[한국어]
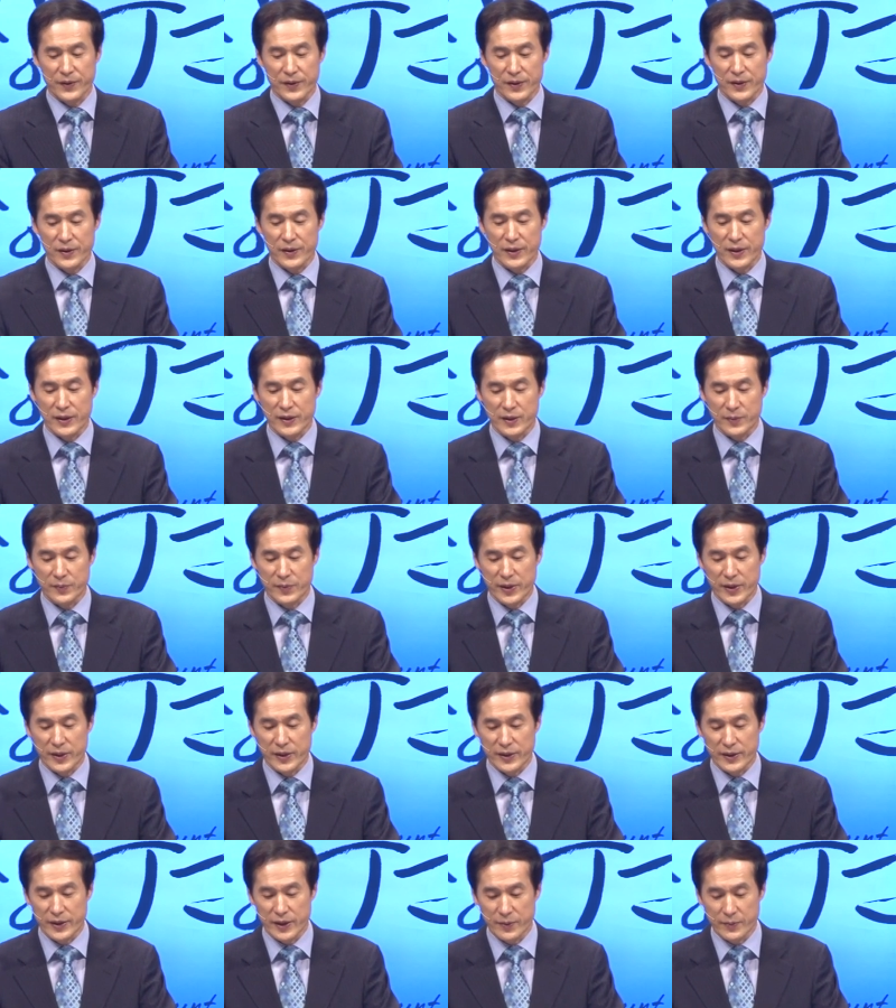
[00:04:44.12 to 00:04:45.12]
그렇기
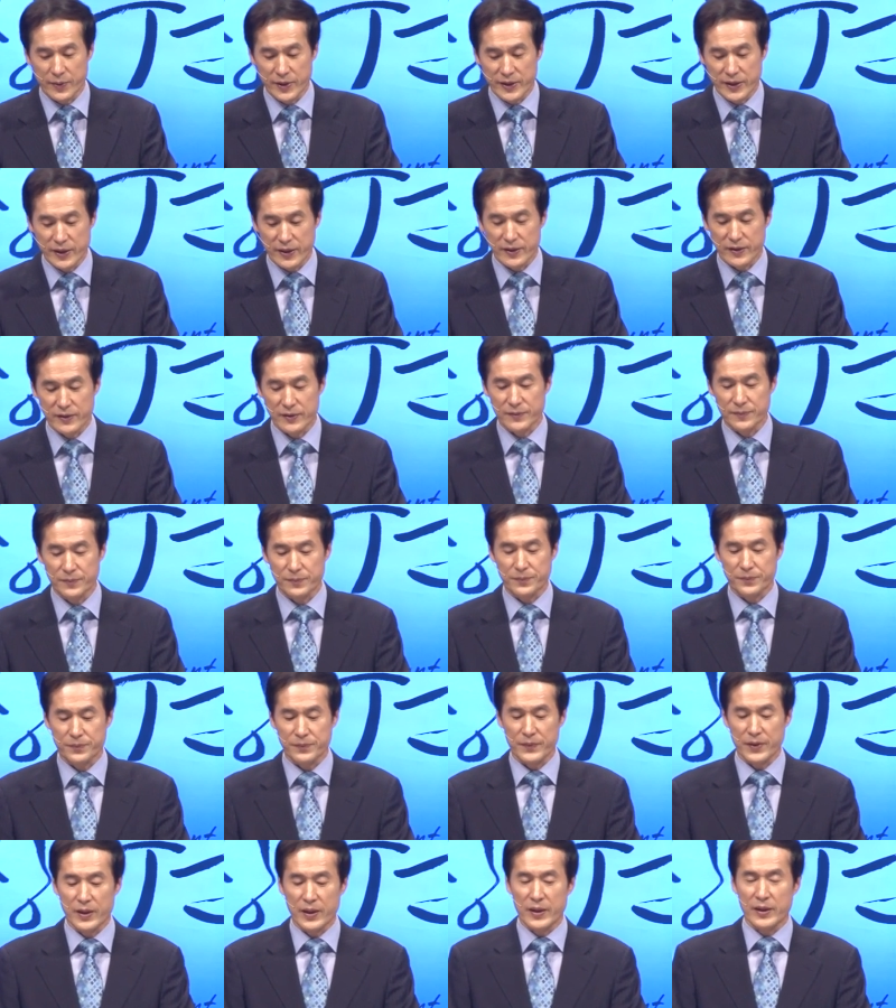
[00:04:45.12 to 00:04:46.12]
때문에 예배자는
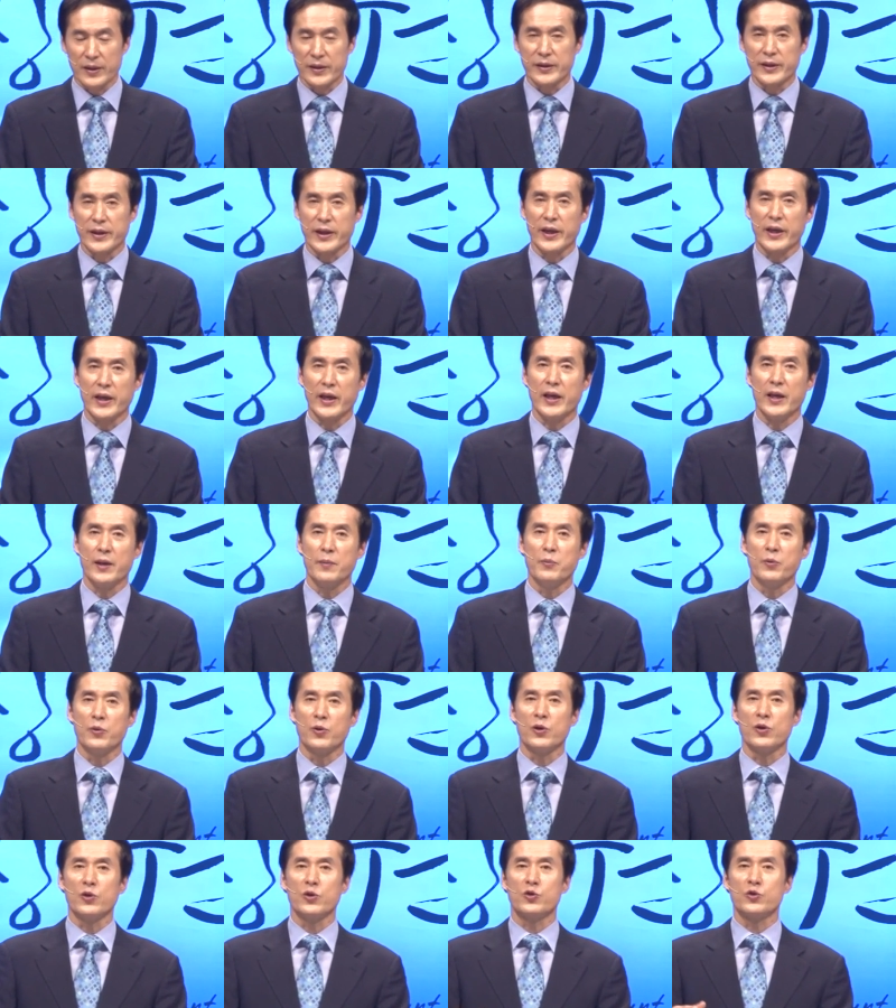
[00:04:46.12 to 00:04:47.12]

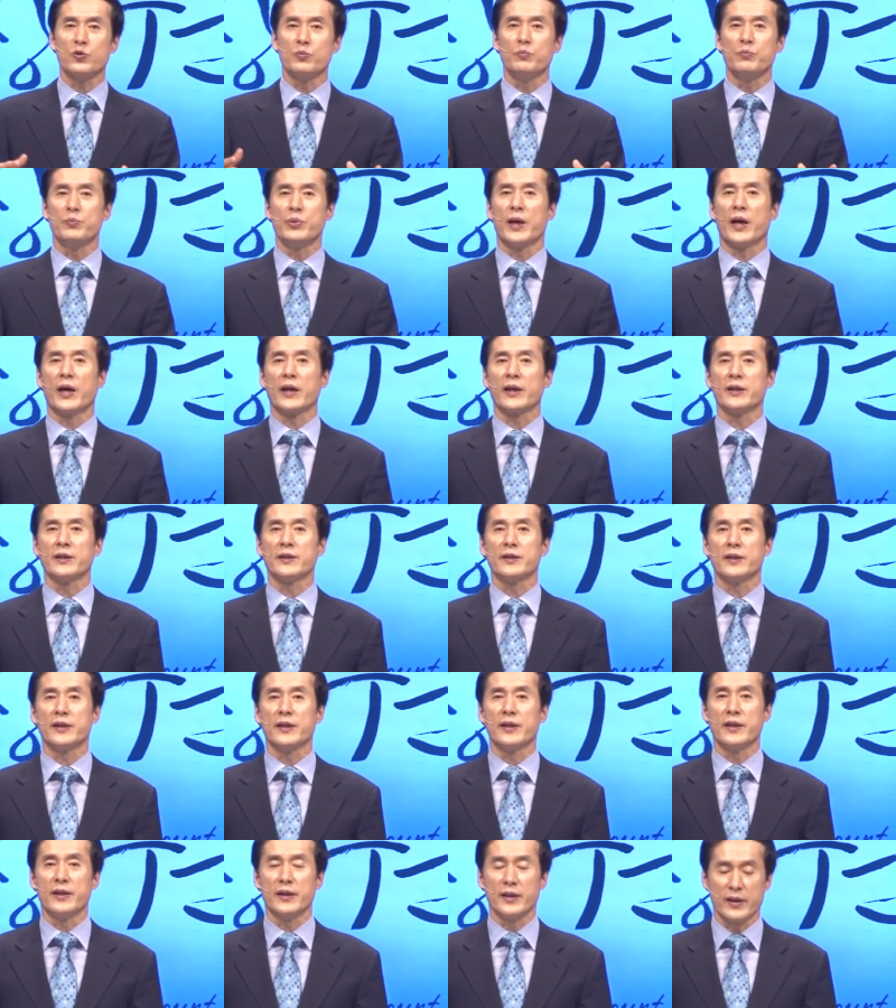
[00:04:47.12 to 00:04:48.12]
예물을 준비하기
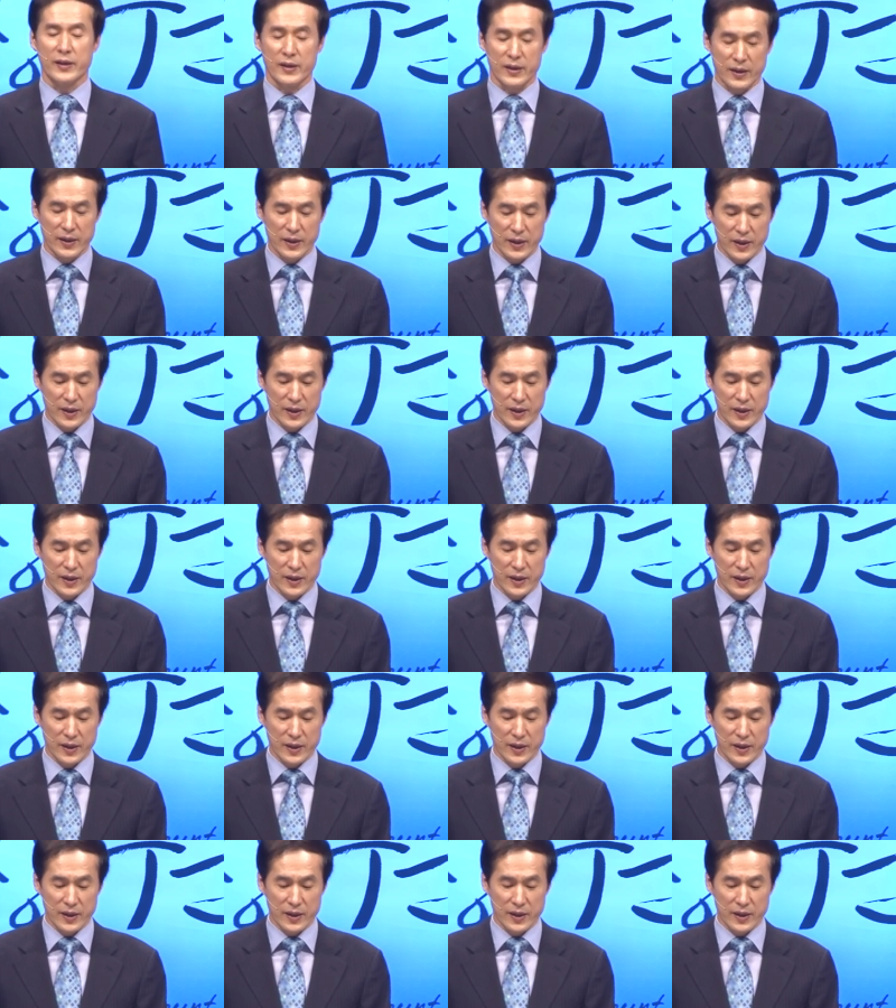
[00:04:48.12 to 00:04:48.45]
전에